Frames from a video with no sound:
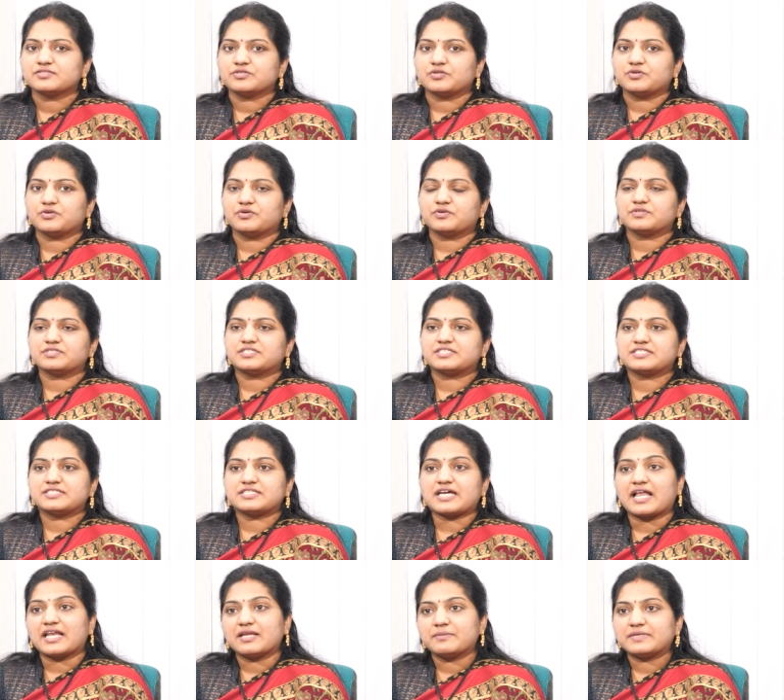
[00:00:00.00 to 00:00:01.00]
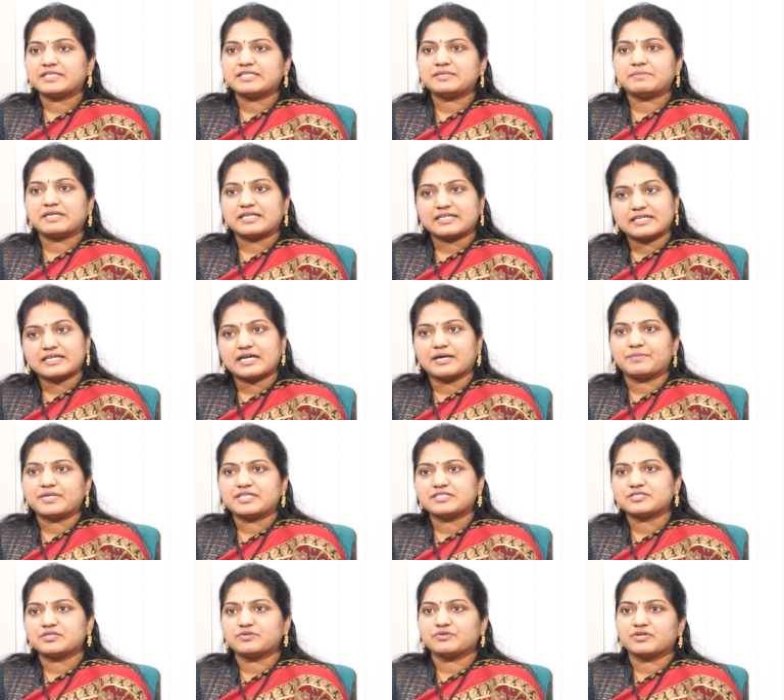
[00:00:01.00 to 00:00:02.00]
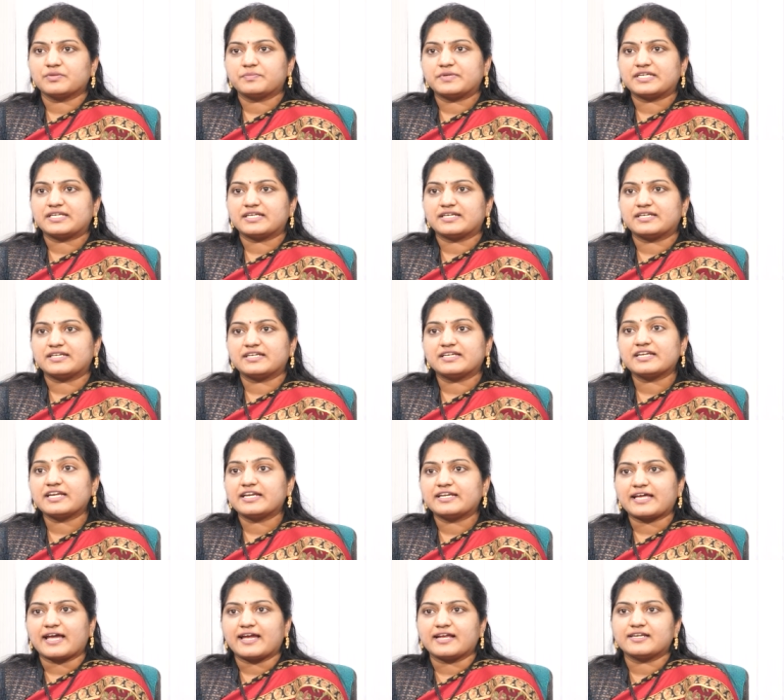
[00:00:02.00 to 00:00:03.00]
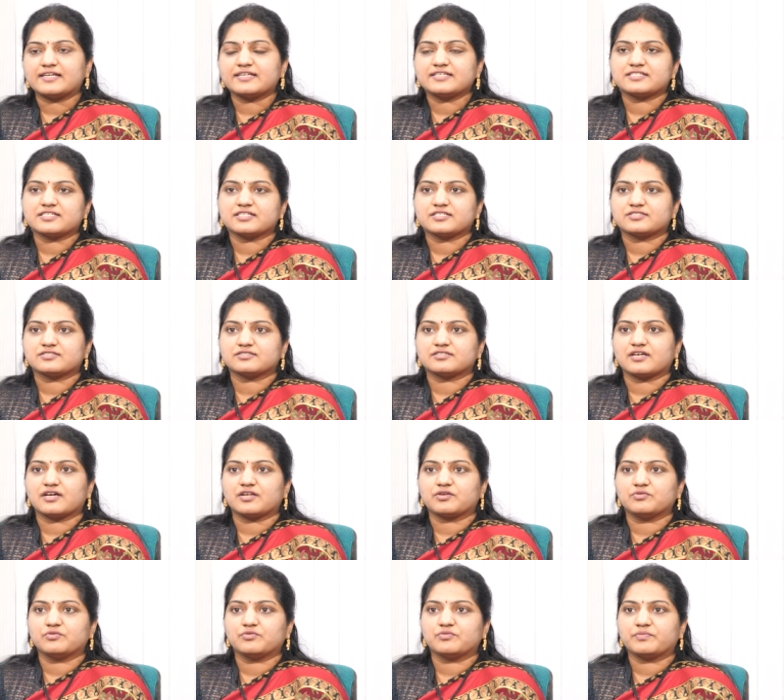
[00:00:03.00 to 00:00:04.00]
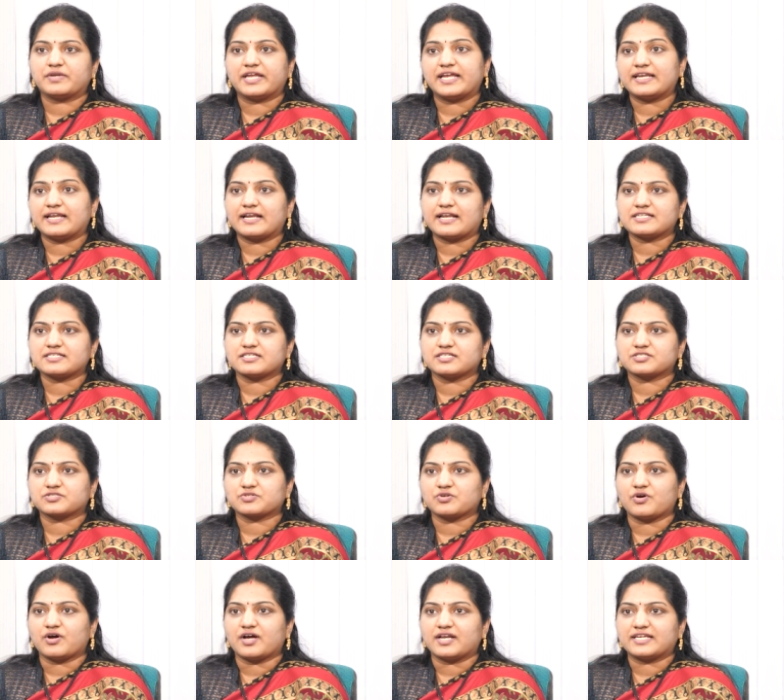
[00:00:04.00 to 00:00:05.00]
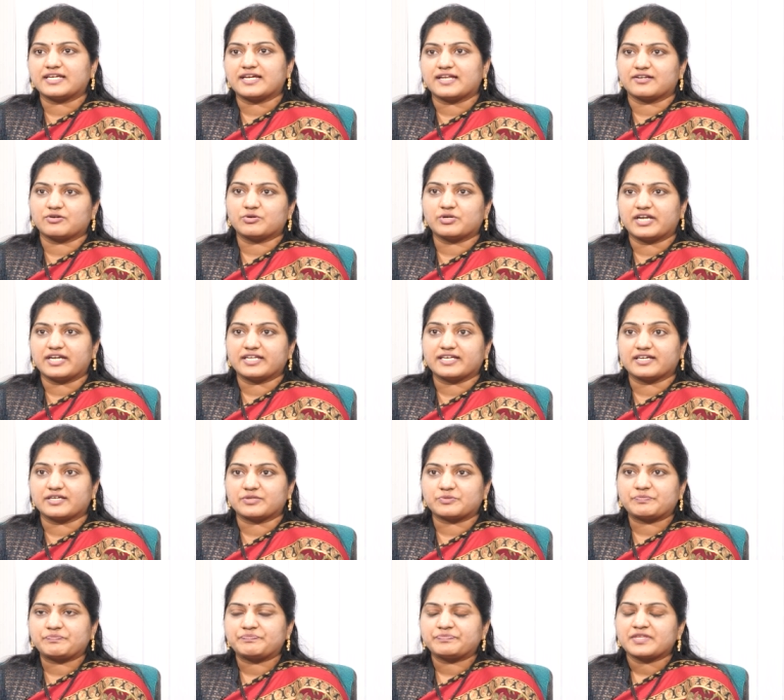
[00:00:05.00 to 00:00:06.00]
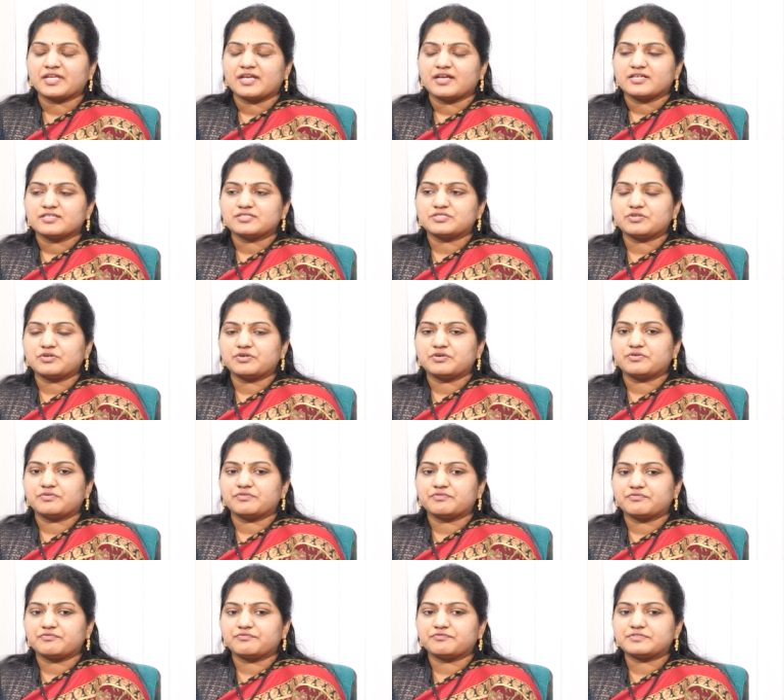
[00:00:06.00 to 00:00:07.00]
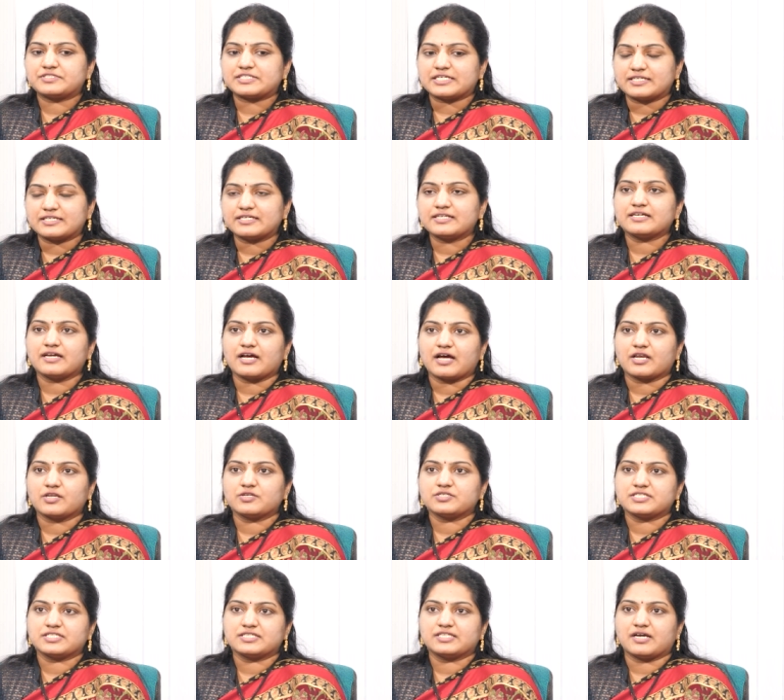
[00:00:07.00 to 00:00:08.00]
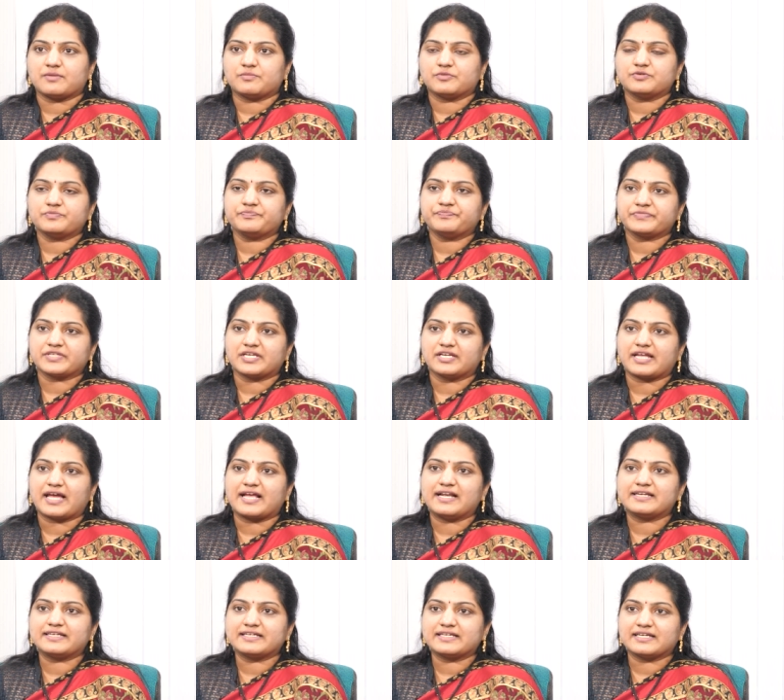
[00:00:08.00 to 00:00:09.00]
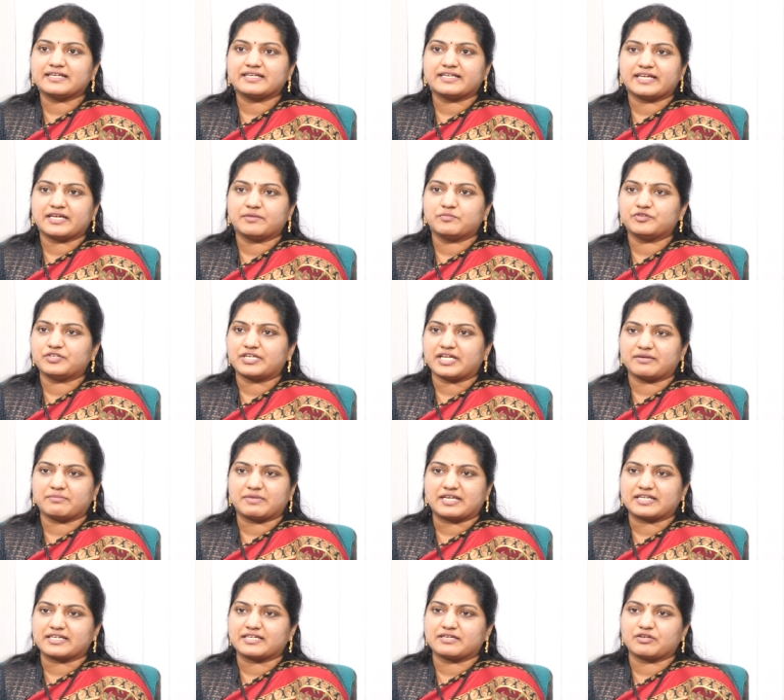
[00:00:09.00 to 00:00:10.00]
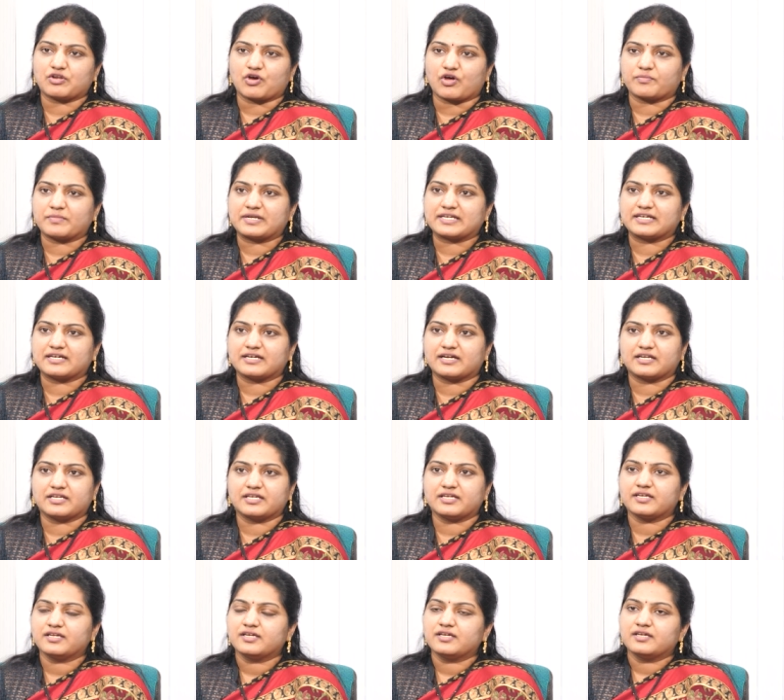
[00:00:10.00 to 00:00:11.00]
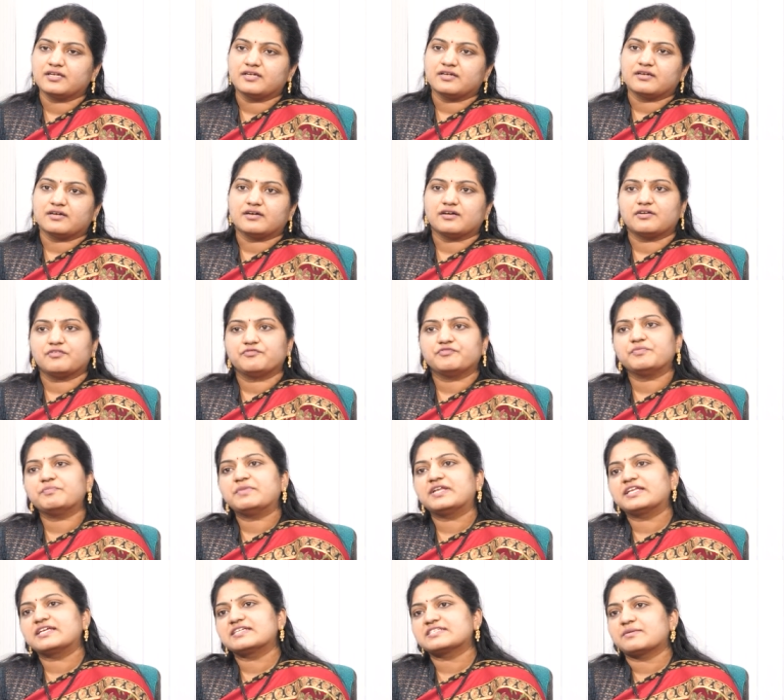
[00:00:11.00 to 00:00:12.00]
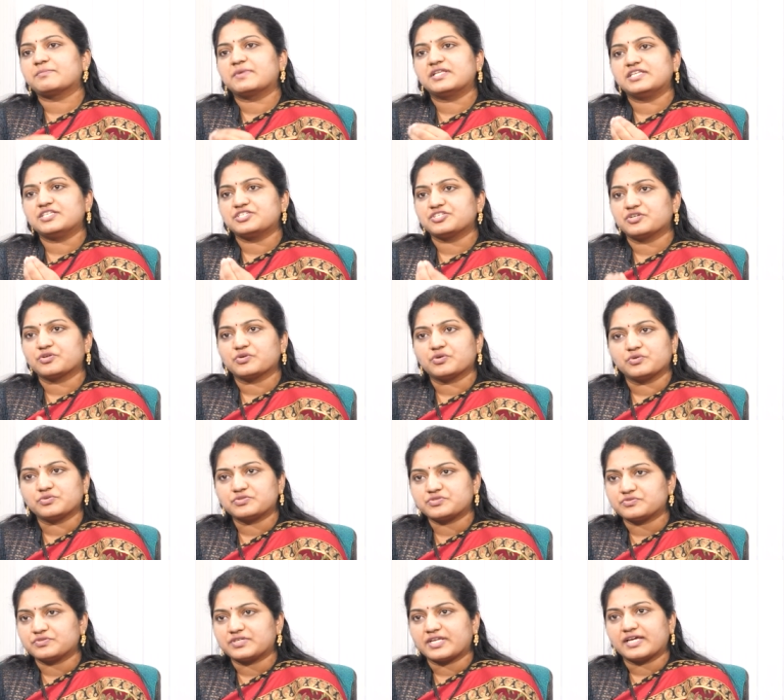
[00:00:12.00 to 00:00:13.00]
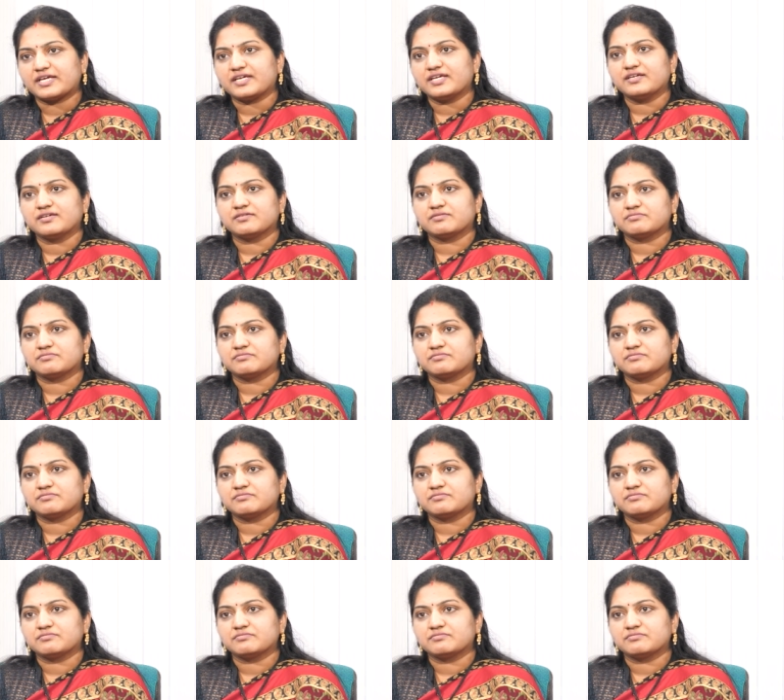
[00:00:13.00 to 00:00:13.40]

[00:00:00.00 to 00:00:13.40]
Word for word: సో చాలా మంది మనకి కమెంట్స్లో కూడా పెట్టారు ఏంటంటే నేను టైలరింగ్ చేస్తున్నాను నేను ఎలా చేసుకోవాలి అని కూడా అడిగారు సో జనరల్గా ఆలోచిద్దాము టైలరింగ్ అంటే ఏముంటాయి మనకి నార్మల్గా కానీ విమెన్కి సంబంధించిన క్లోత్స్ ఉంటాయి